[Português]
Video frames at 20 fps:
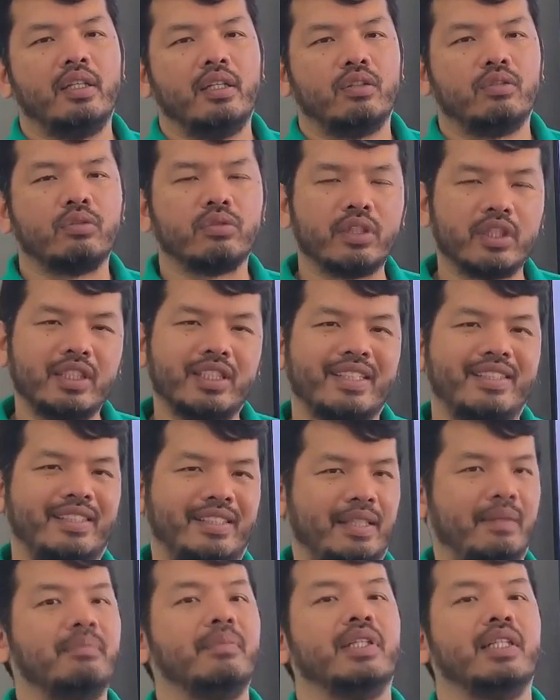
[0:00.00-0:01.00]
Durante a
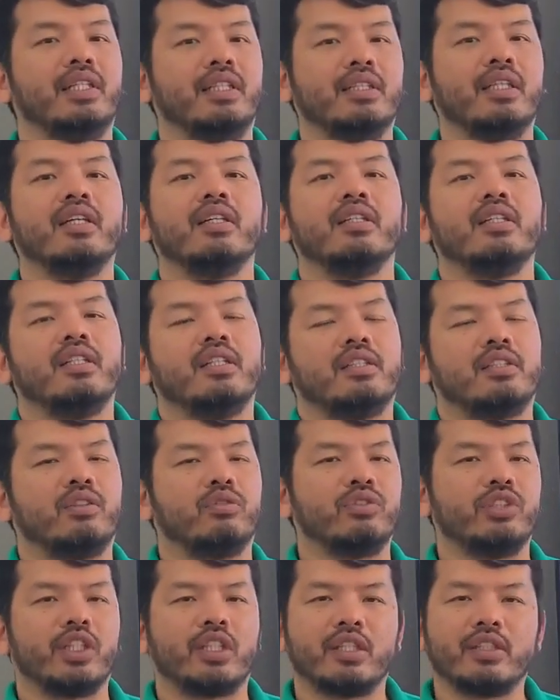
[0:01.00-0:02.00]
semana.
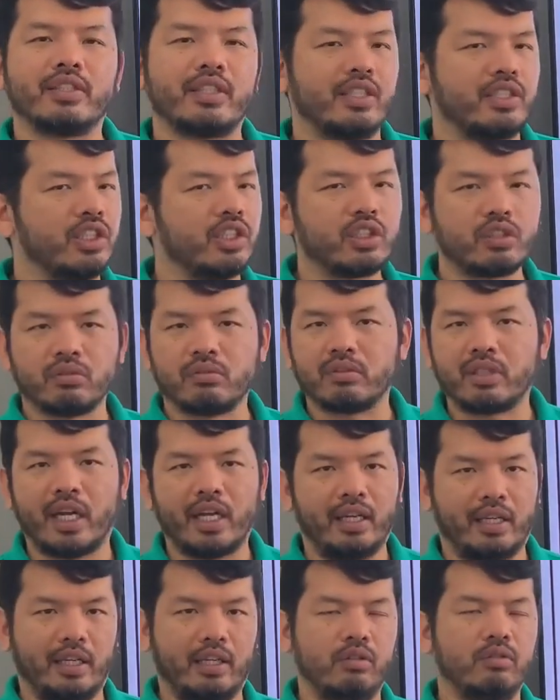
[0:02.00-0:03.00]
São dicas que a gente não dá
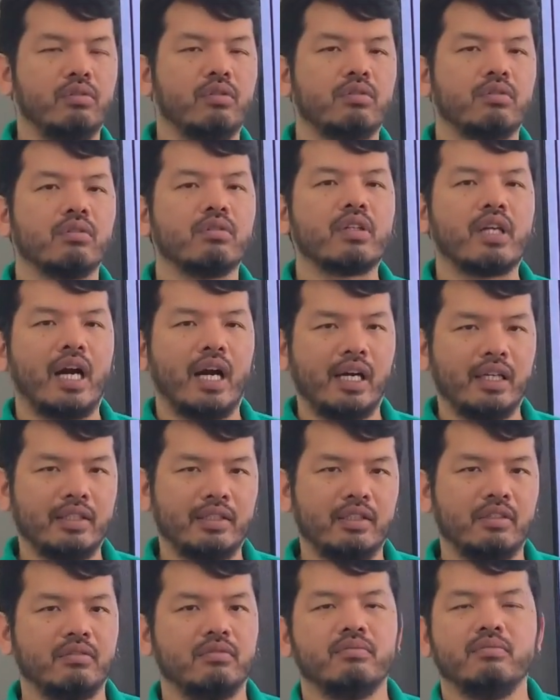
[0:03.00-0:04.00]
em nenhum outro lugar.
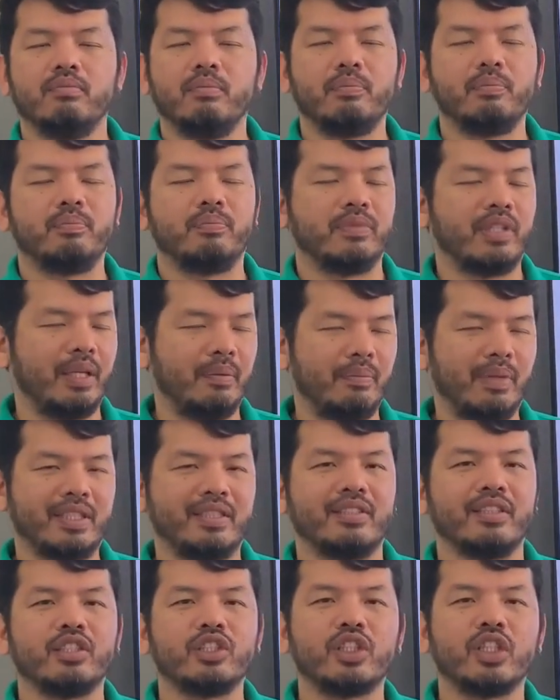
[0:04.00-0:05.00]
Então tem
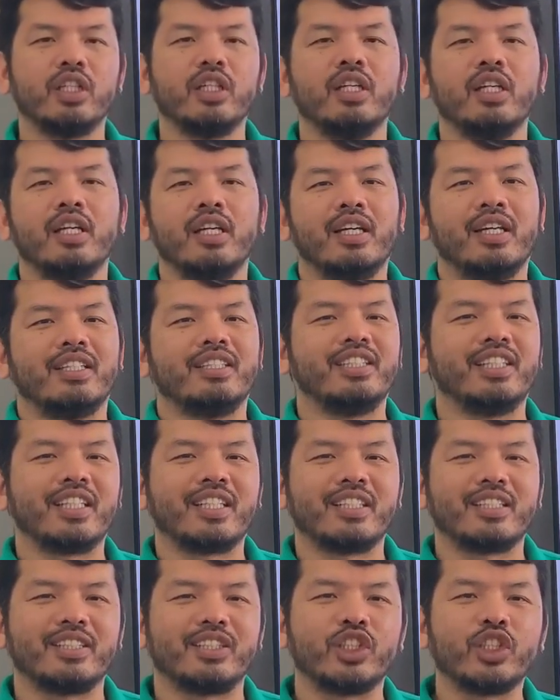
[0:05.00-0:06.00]
bastante
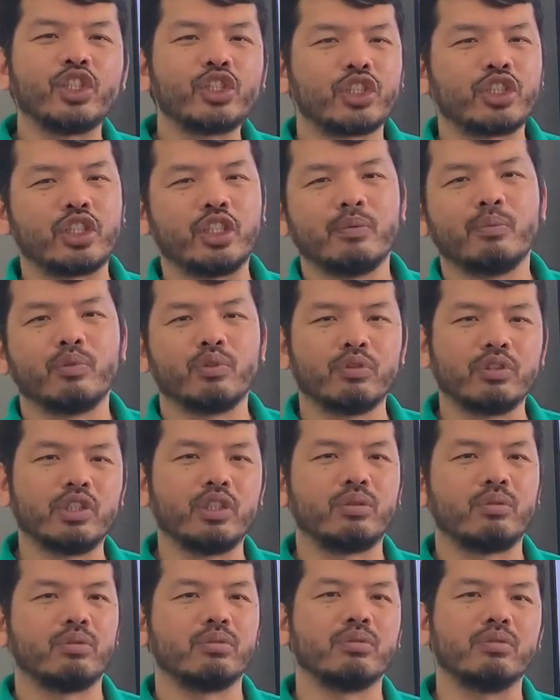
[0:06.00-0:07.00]
dicas de estímulo de
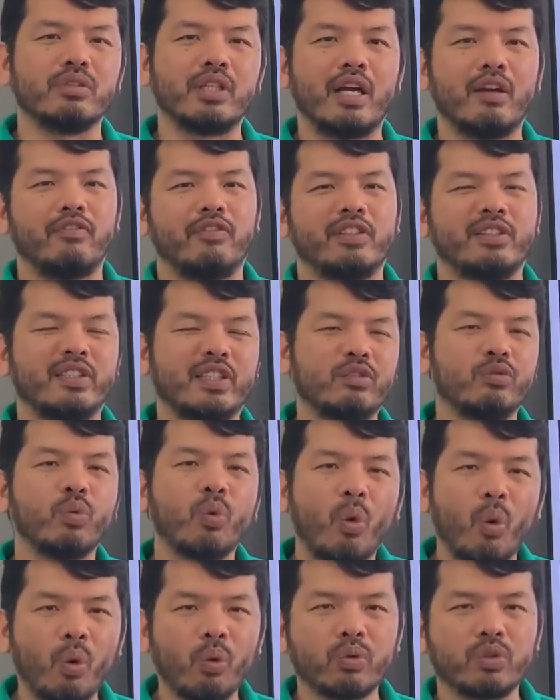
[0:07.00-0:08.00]
estudo, né? Fazer um
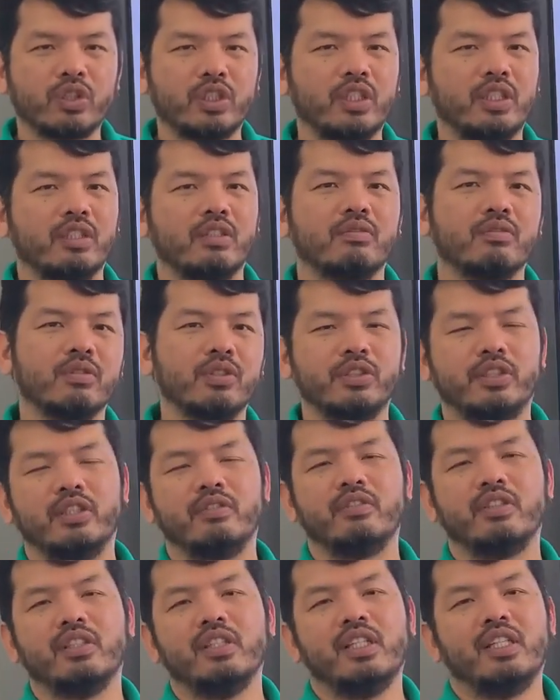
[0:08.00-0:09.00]
coaching,
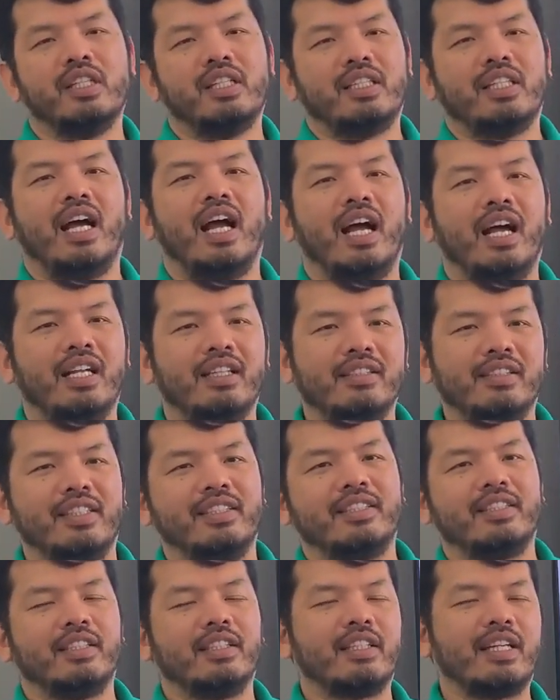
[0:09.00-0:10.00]
inclusive, na,
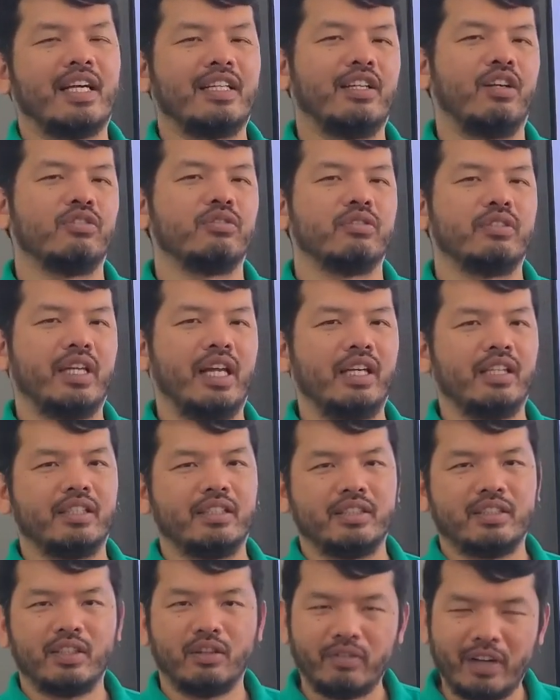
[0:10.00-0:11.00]
nesse canal do
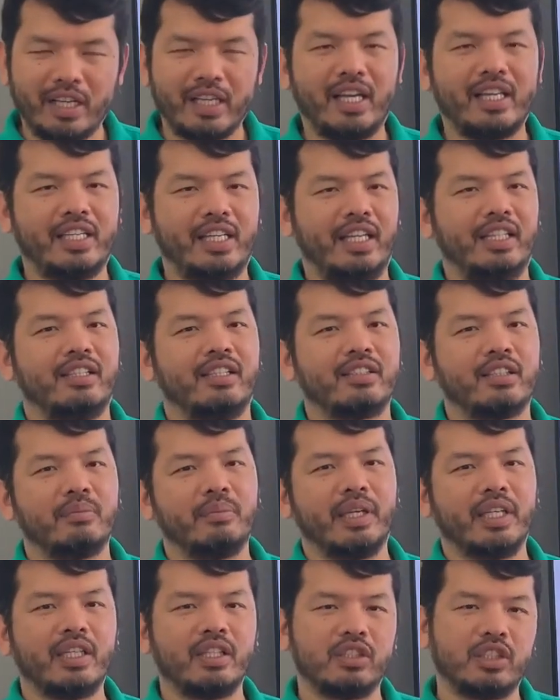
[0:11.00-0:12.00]
Telegram. Então vai lá e entra
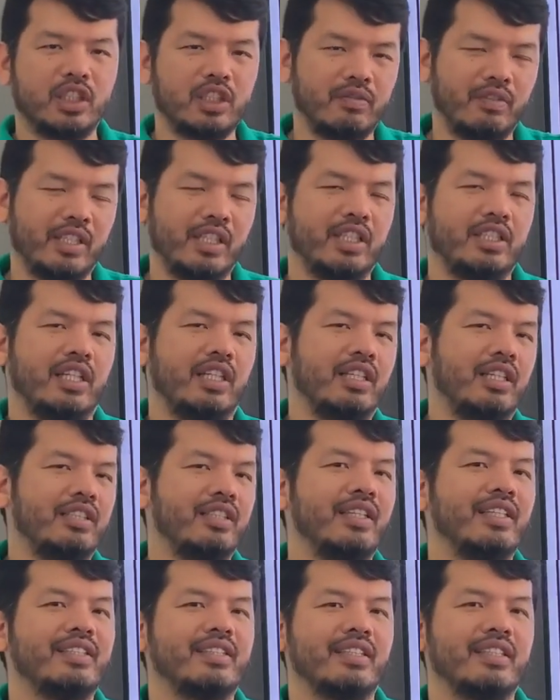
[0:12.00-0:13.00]
também, que a gente vai deixar na
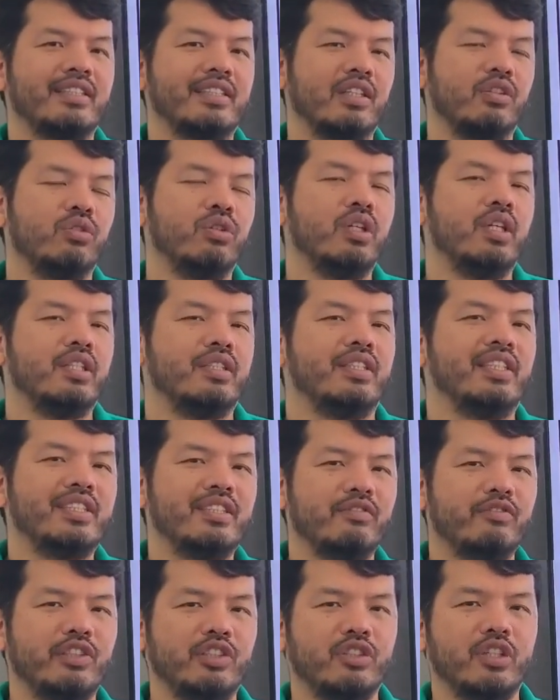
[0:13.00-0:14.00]
descrição
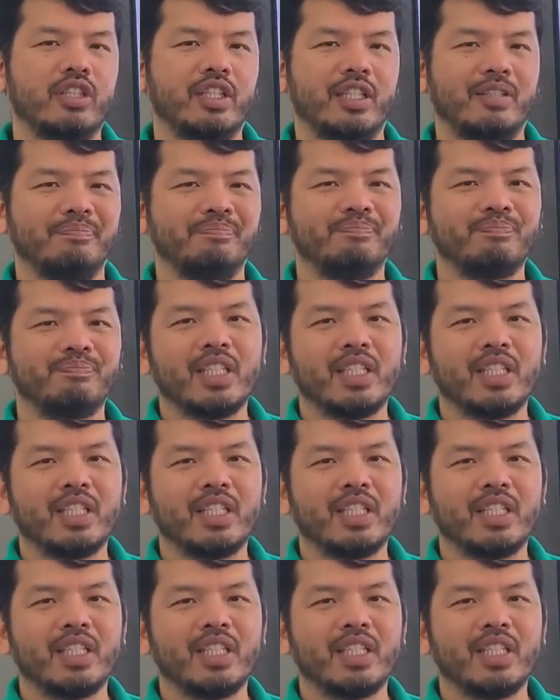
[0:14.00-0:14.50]
desse vídeo aqui.